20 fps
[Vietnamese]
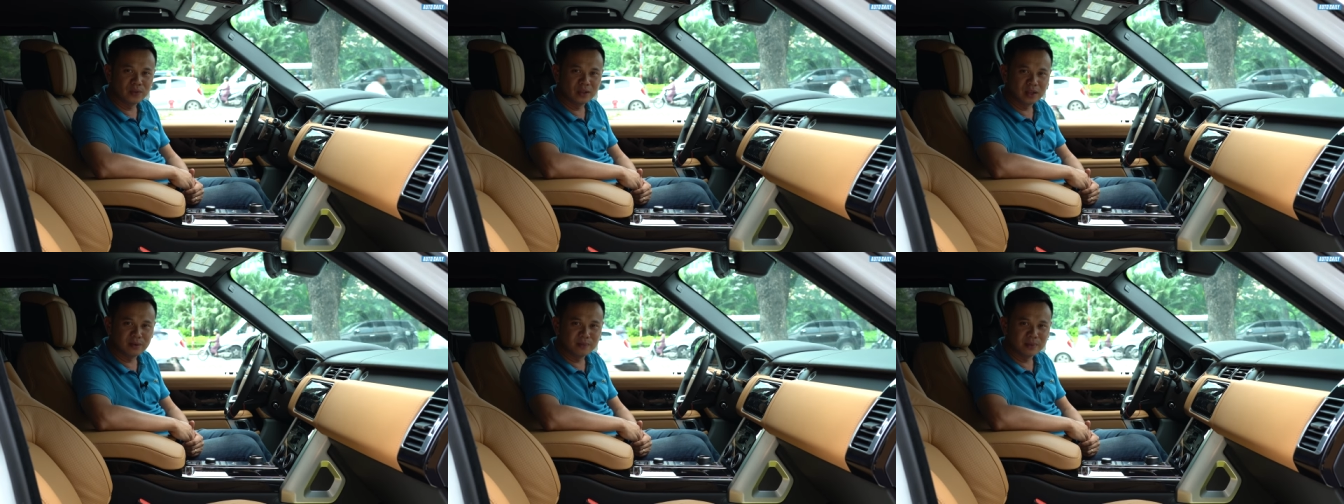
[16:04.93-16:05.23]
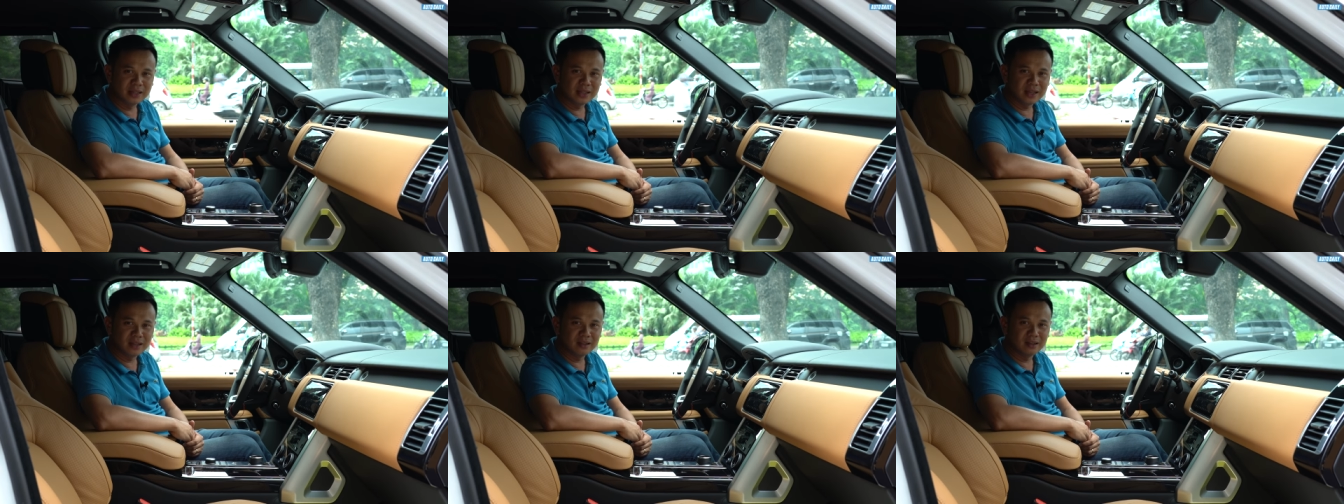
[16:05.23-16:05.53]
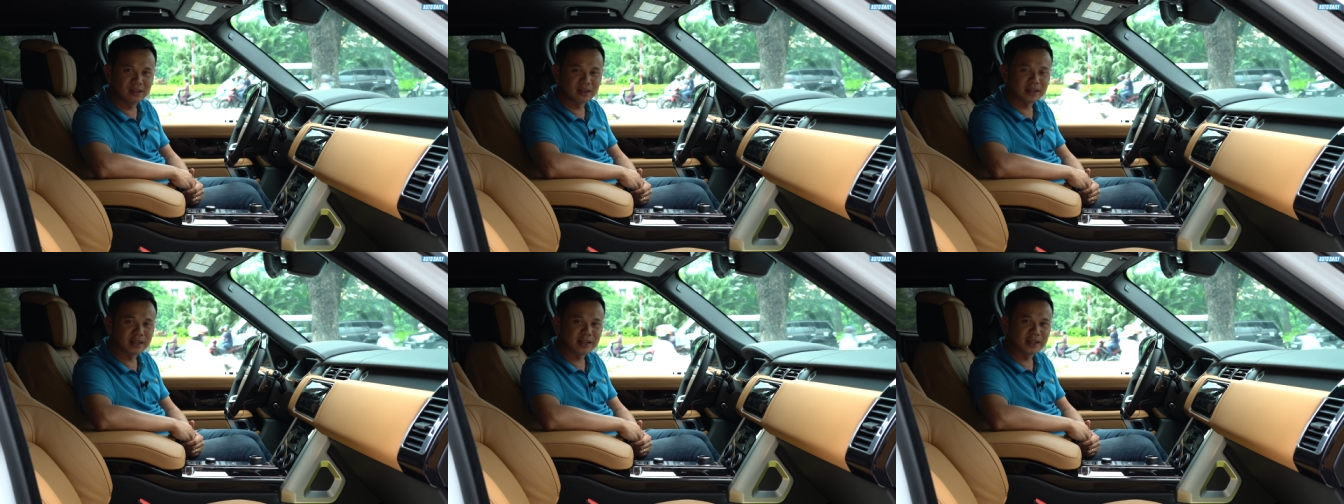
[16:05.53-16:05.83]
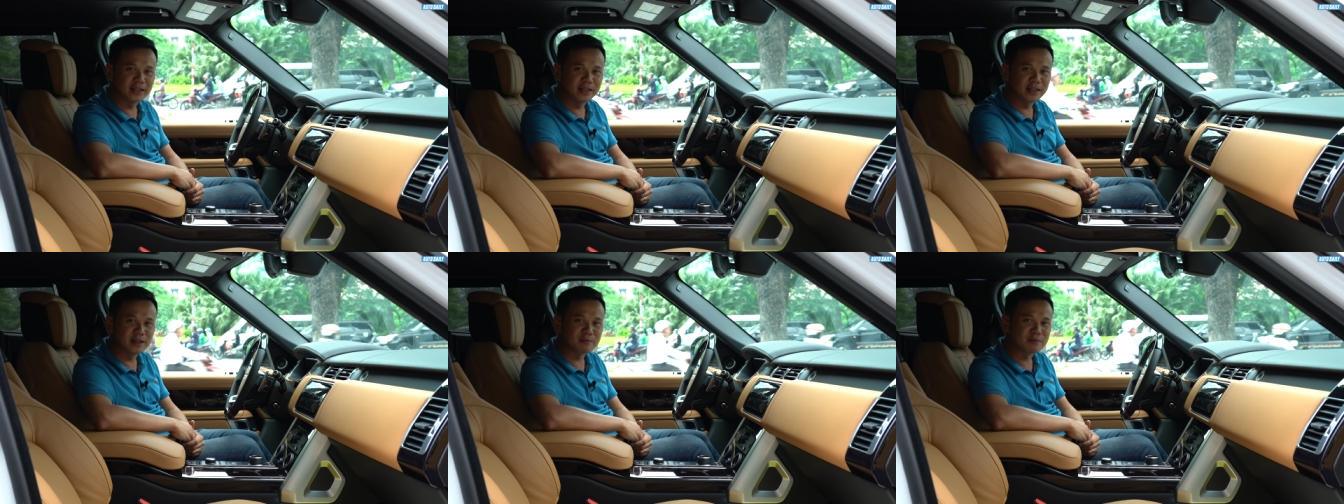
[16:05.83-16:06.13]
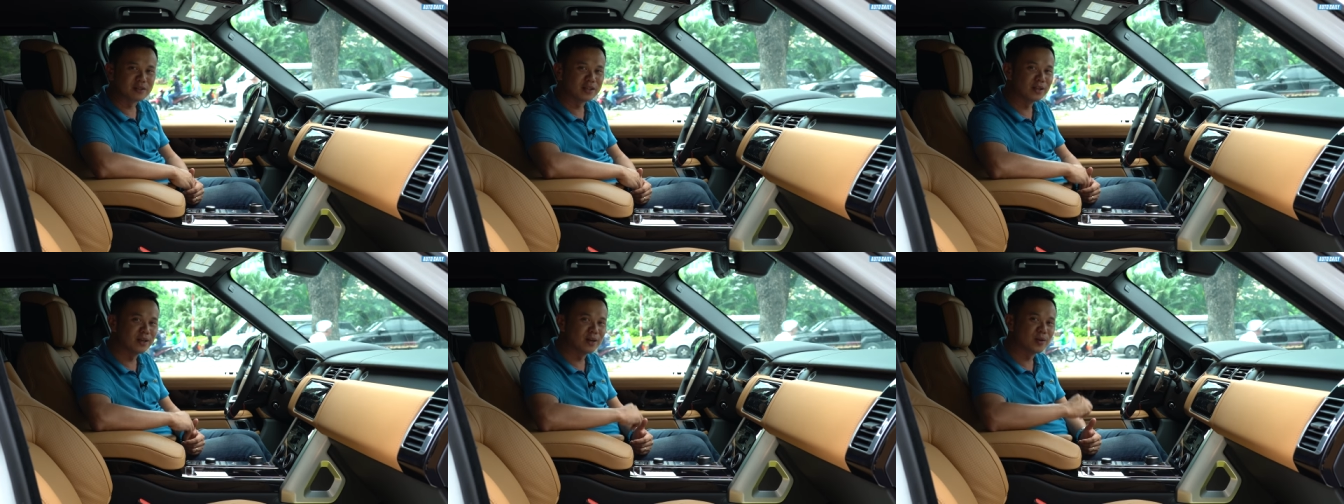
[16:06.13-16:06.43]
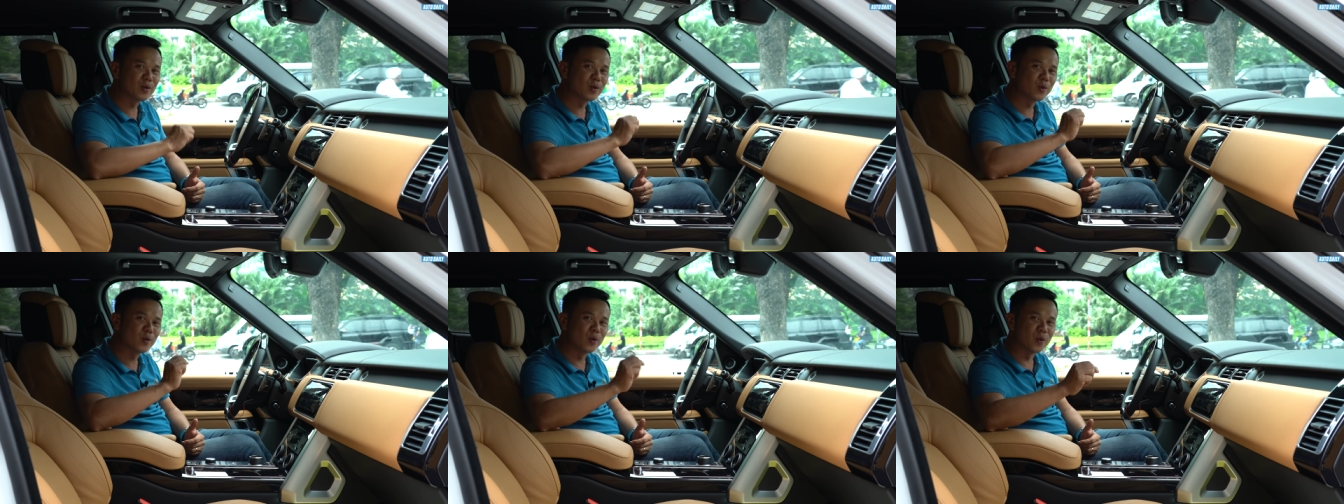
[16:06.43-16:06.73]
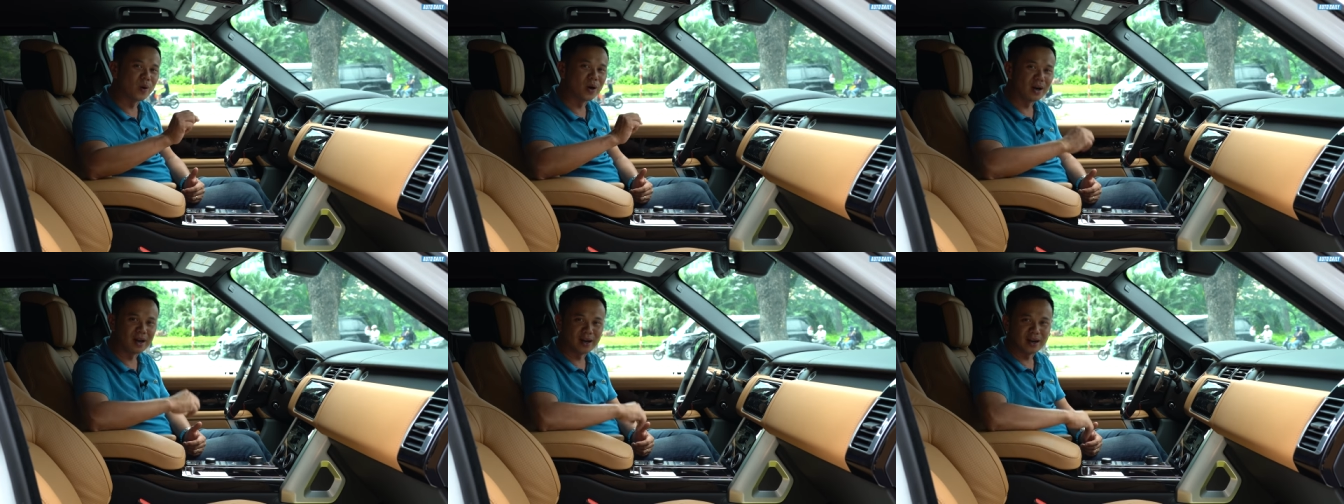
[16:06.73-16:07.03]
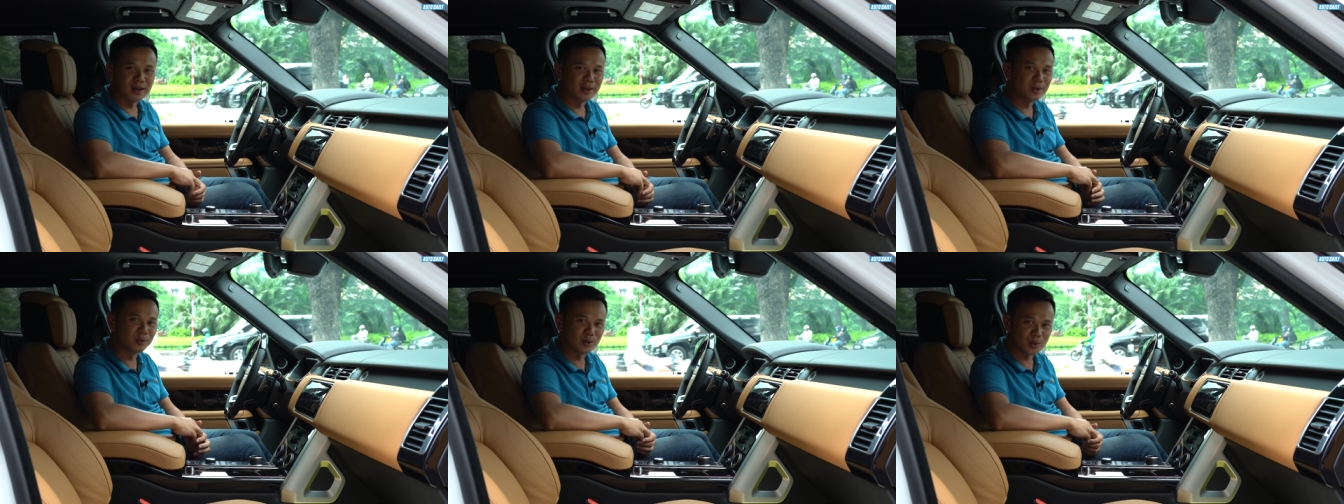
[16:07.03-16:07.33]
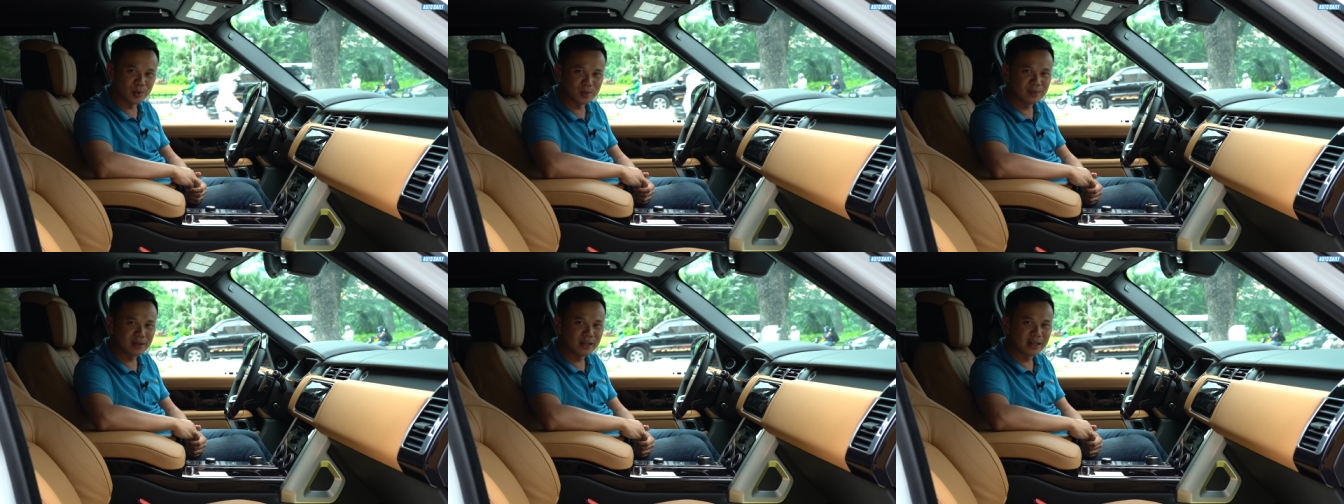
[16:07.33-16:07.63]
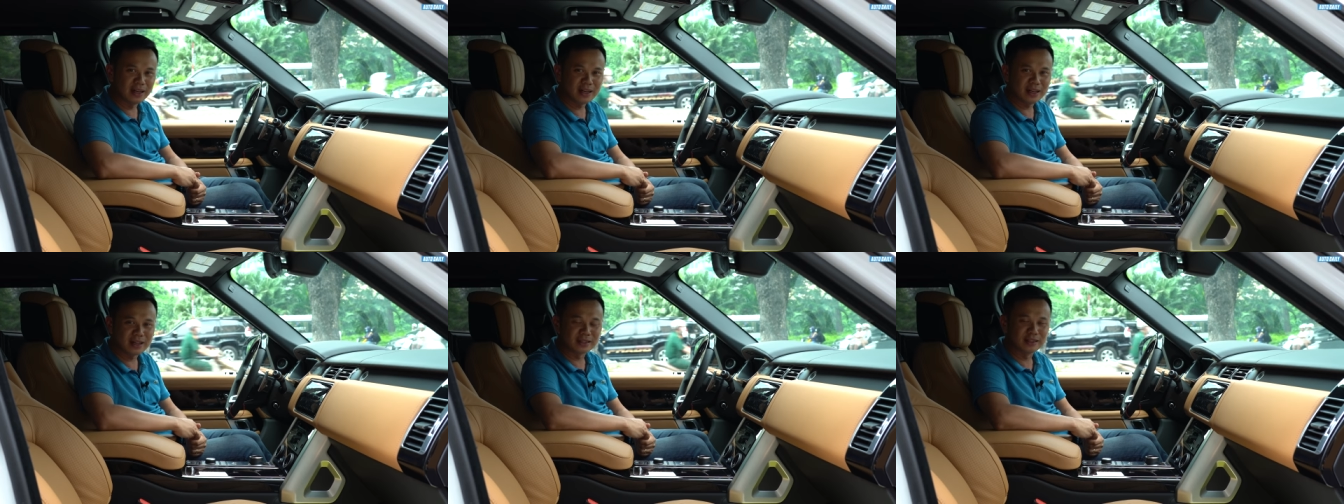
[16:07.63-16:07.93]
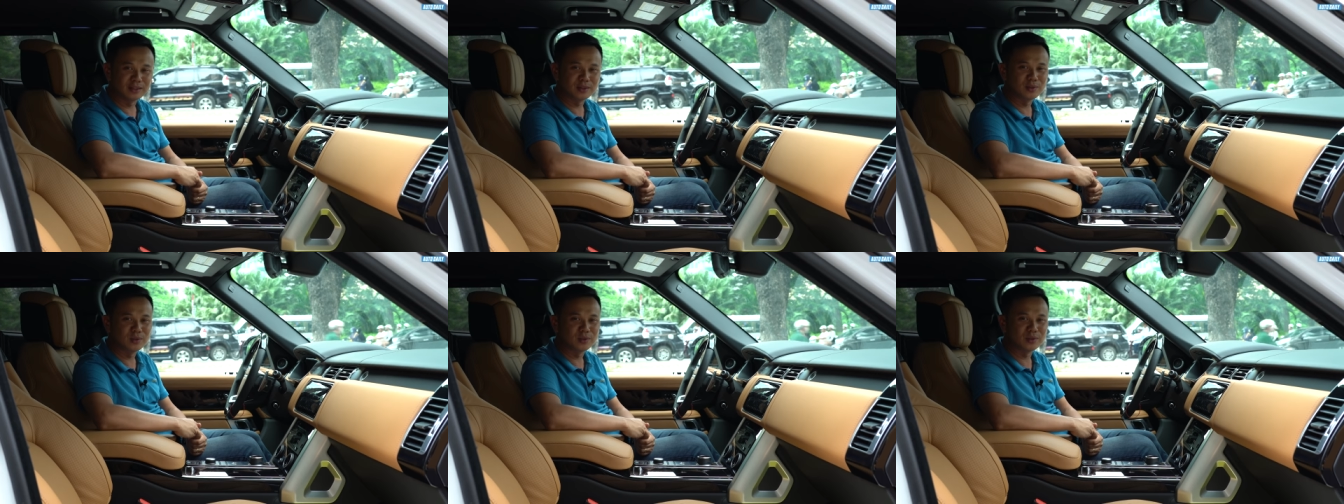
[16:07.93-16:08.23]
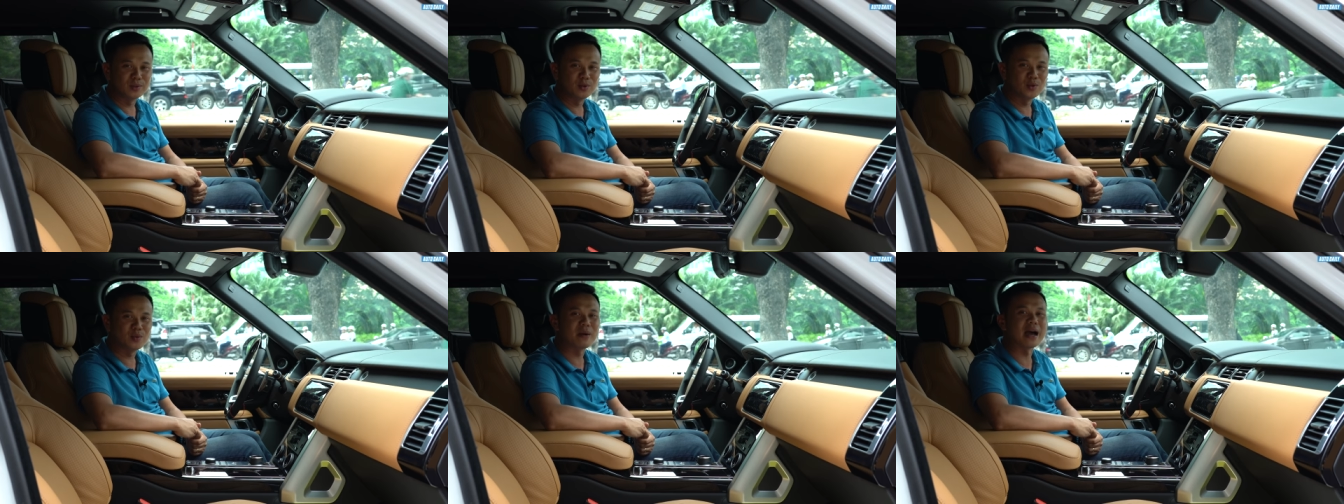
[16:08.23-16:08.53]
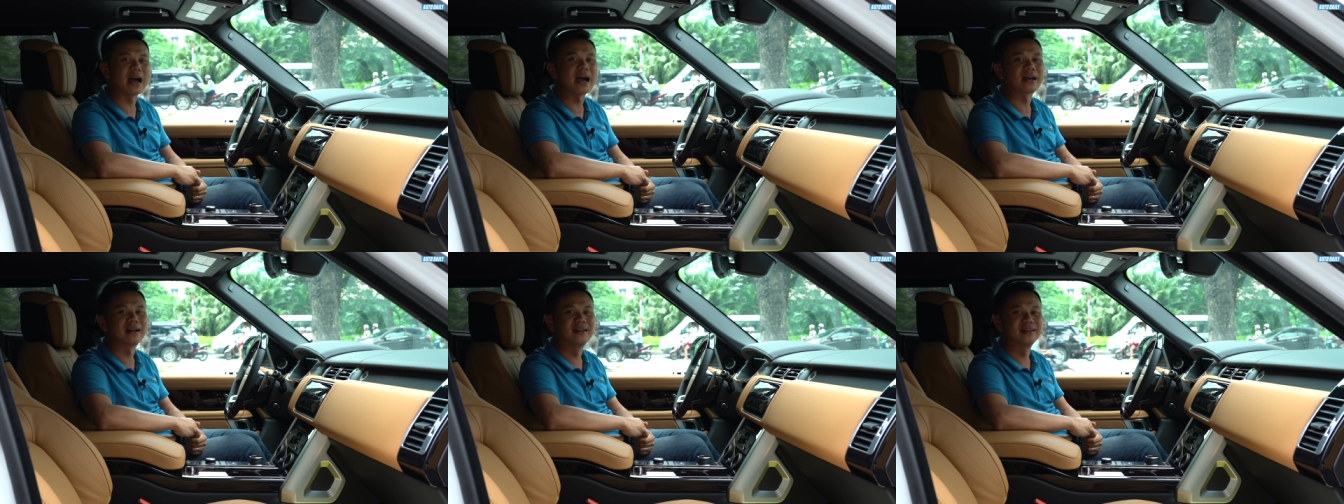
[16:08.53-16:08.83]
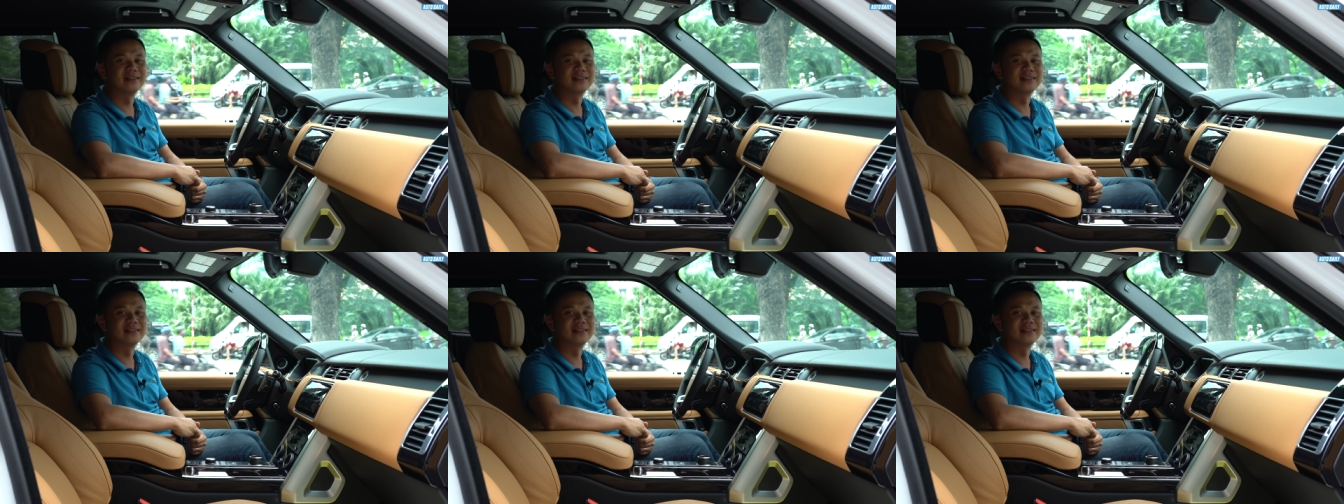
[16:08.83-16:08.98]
vừa mới nhận được cái kỷ niệm trương của YouTube đấy là chữ nút bạc